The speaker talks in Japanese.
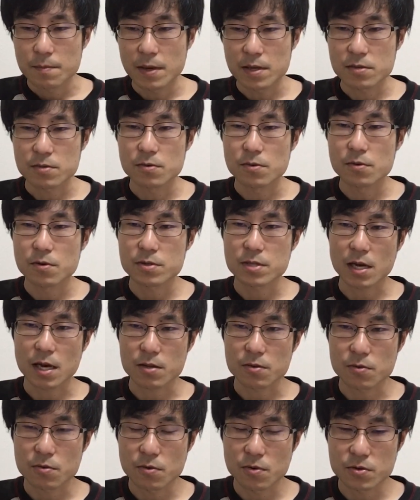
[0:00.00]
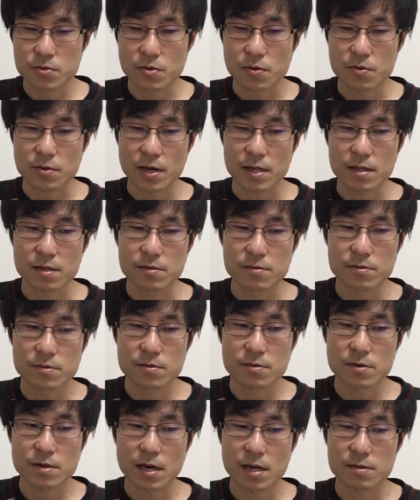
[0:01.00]
まあその大阪都構想とかってうん
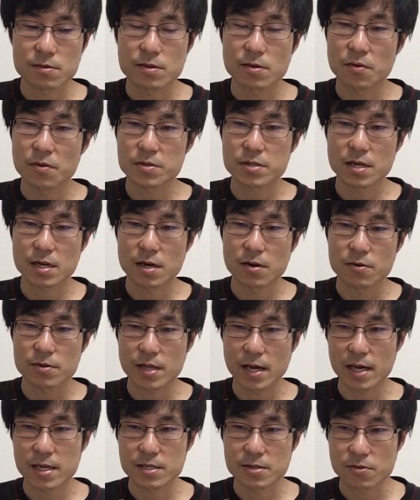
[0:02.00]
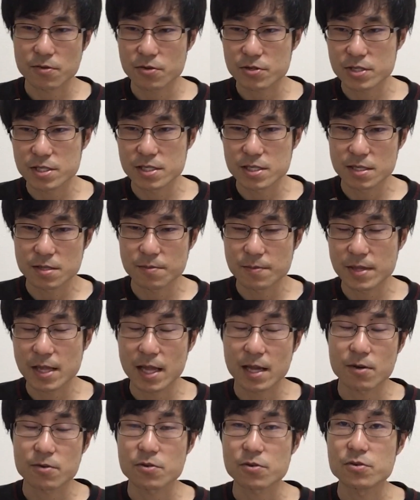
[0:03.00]
ぬんかんぬんで大阪を第二の都心にみたい
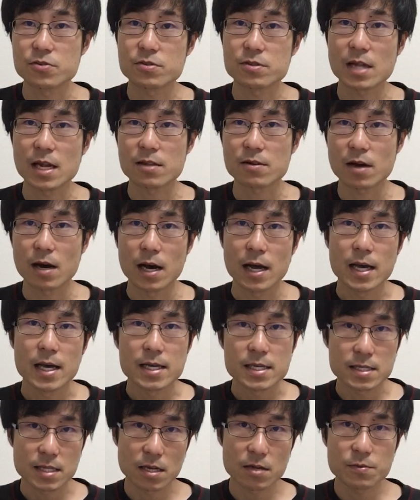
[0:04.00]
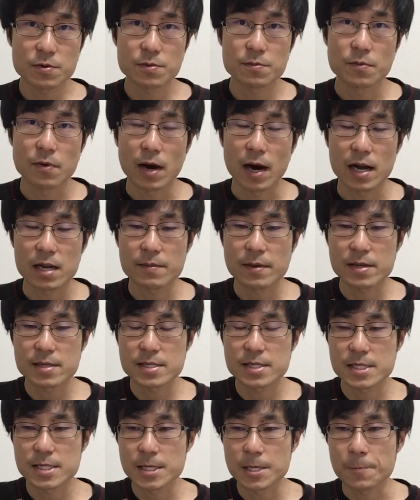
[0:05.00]
なことを言ったりとかしてる分もありま
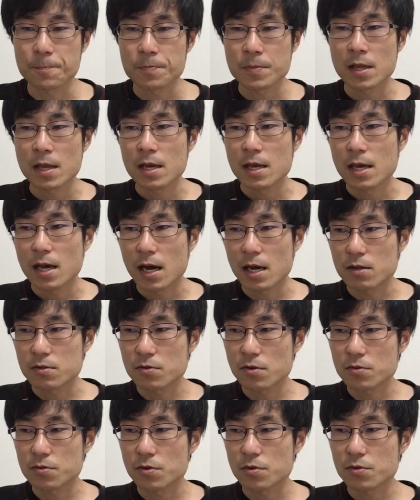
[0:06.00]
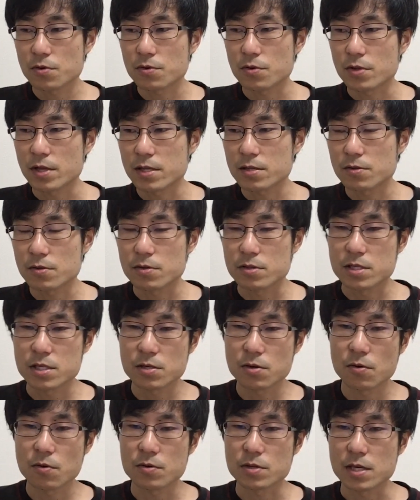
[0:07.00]
すしあのどんどんどんどんねその地
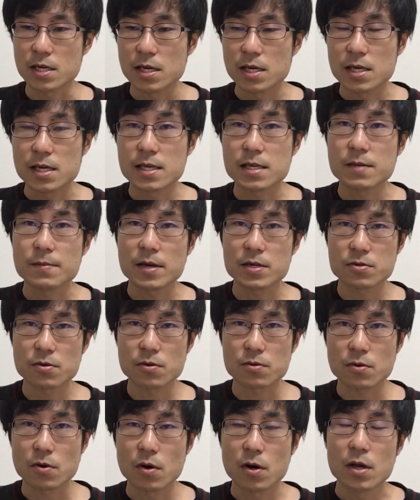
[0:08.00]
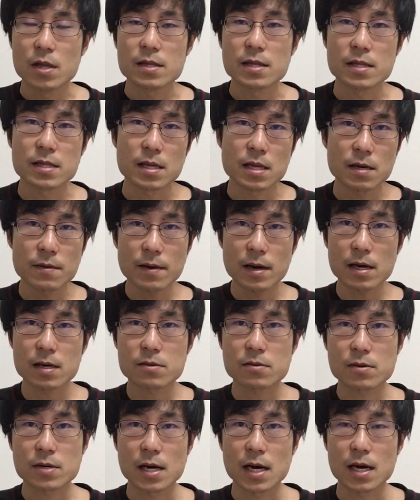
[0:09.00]
方に行きましょうとでテレワーク
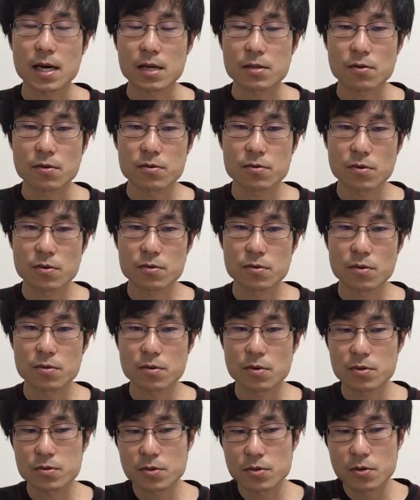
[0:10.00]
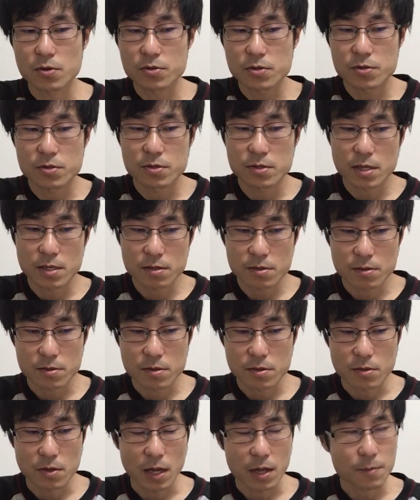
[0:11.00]
とかがどんどんどんどんその進んでくるっ
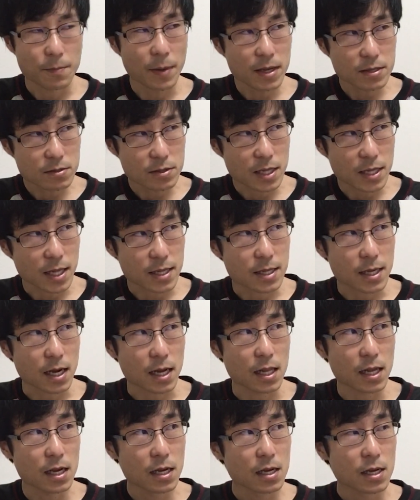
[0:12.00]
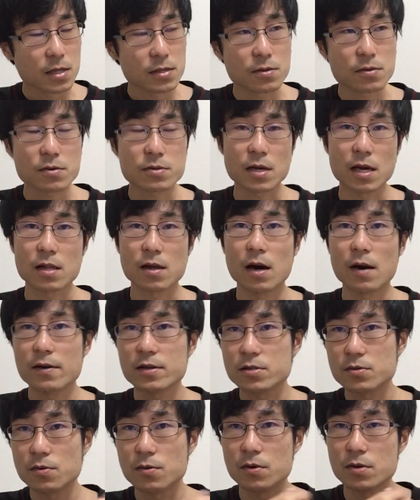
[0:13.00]
ていうのはあのパソナだったかなそれこそあの淡
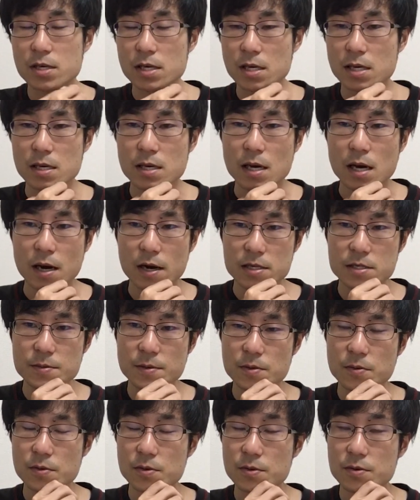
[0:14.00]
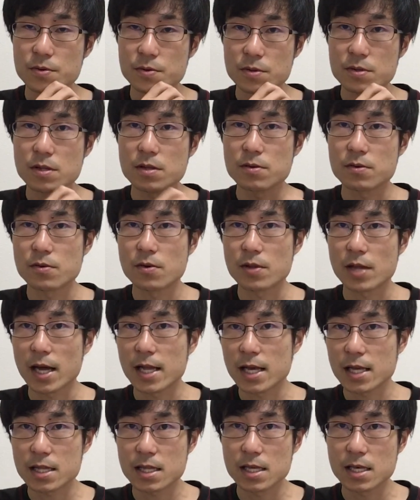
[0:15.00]
路の方に淡路島の方に来るっていうような
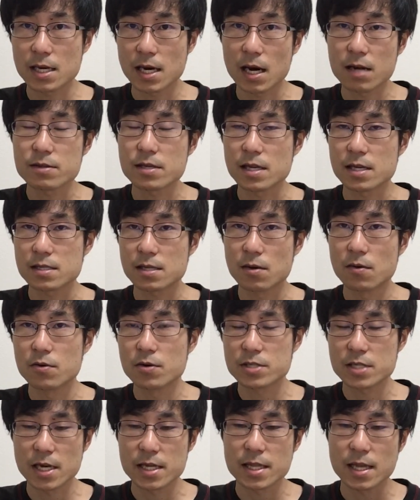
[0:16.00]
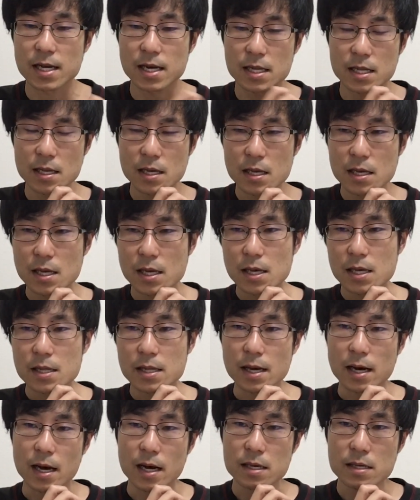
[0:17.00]
話があるじゃないですか本社移転がね
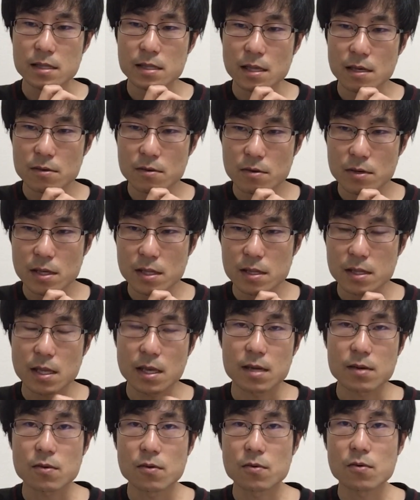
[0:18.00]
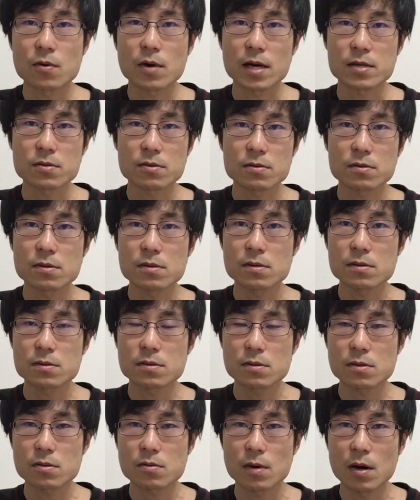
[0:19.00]
でああいった動きって今後加速
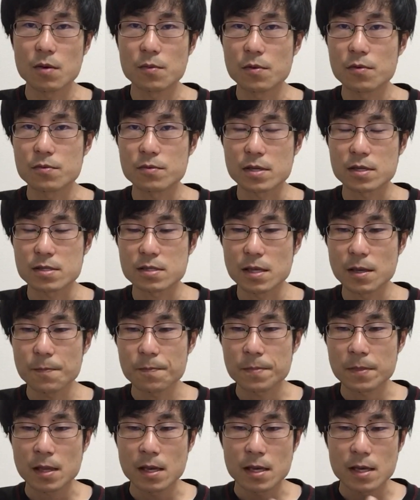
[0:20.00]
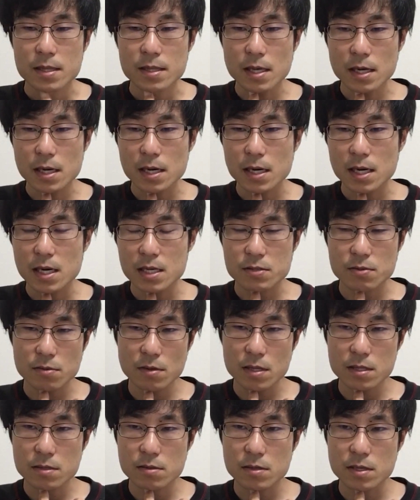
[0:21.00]
するとは思うんですねだからそう
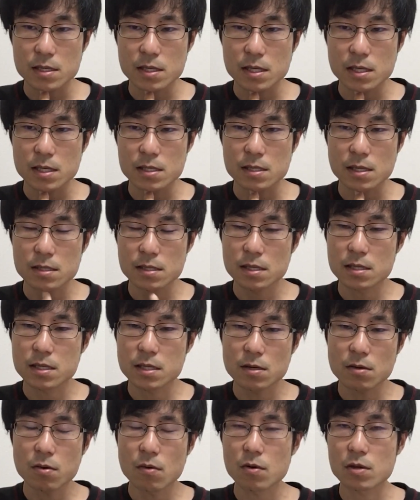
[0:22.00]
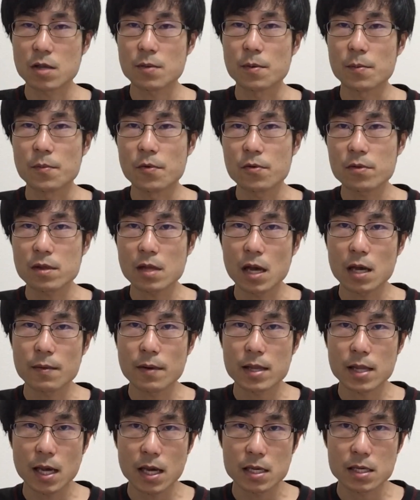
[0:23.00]
なった時に全然地方でも問題
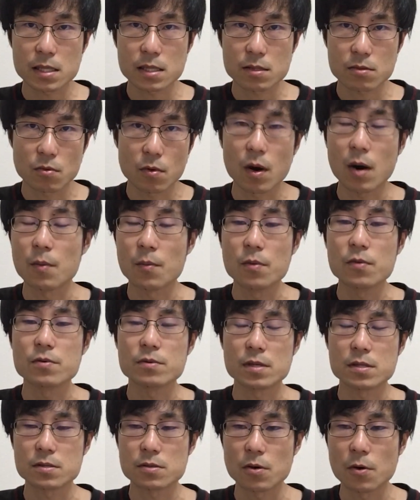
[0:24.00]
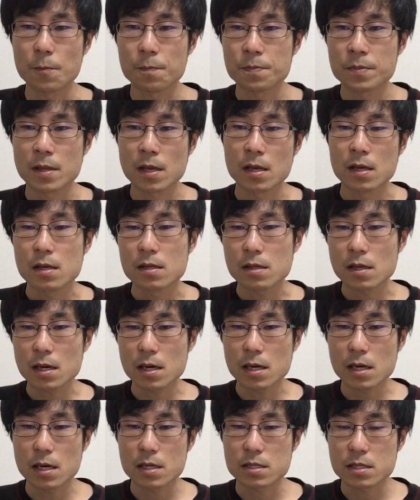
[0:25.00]
はないとは思うんですよだか
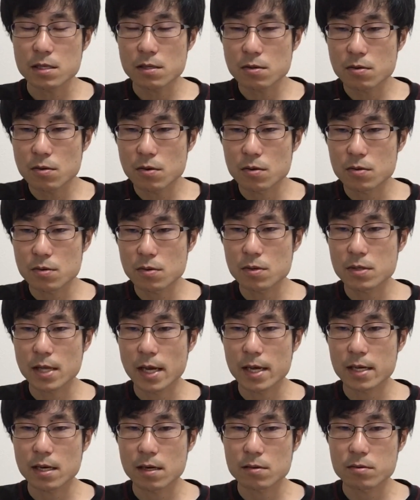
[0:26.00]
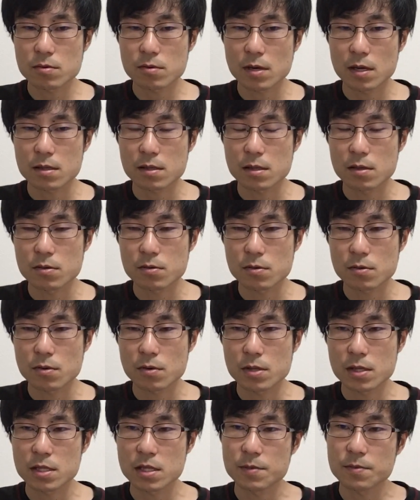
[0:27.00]
ら地方の大学とかっていうとこ
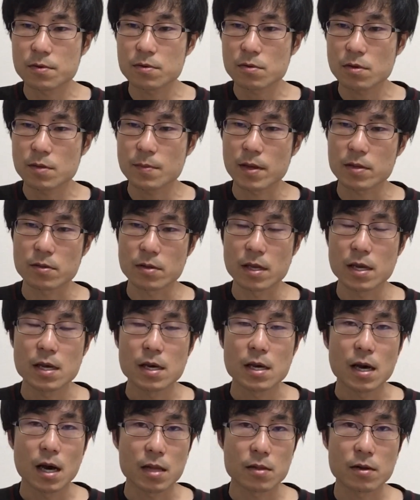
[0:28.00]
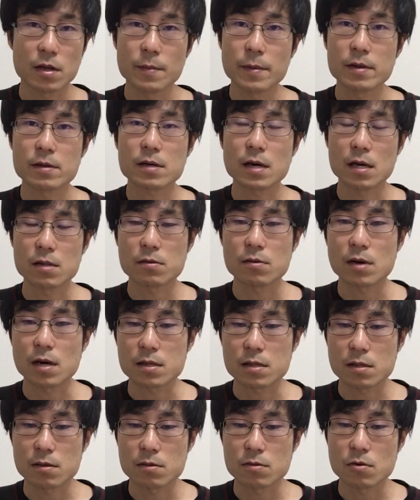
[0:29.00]
ろで自分の今のねあのレベル感と
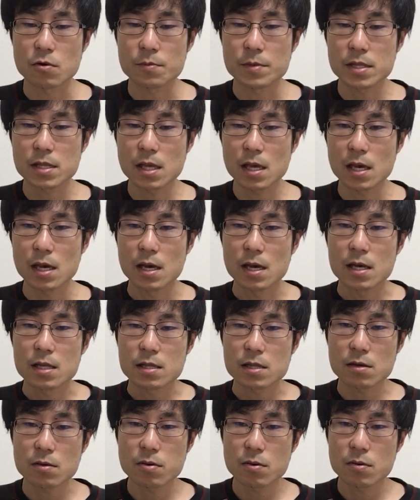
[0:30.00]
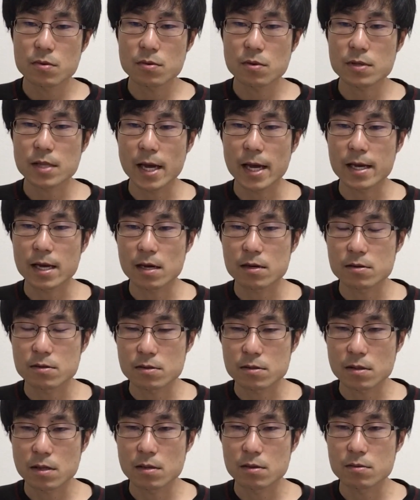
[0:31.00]
かっていうのを見て地方の大学っ
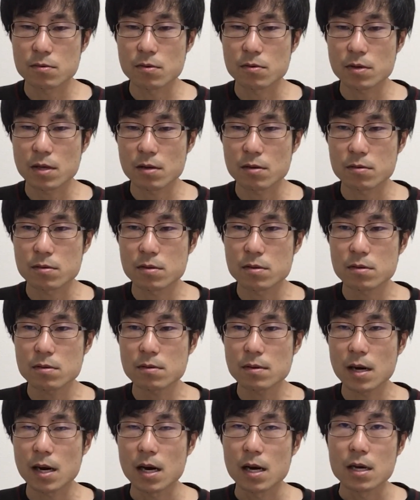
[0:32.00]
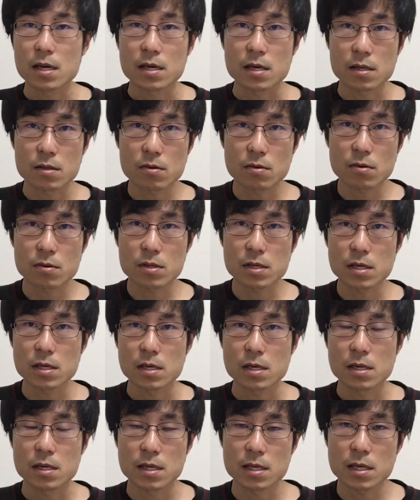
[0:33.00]
ていうのを受けるっていうのは非常に
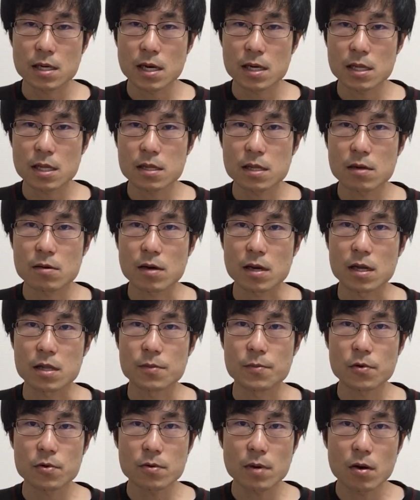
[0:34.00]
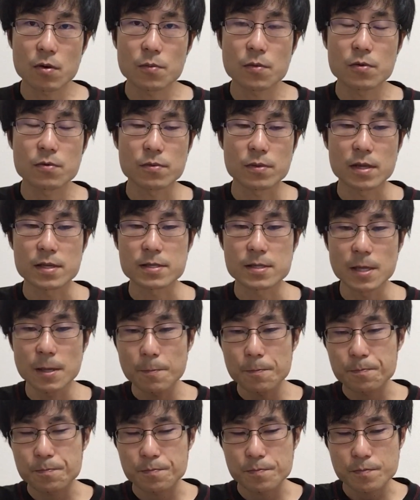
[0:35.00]
理にかなってるかなって僕は思うんですね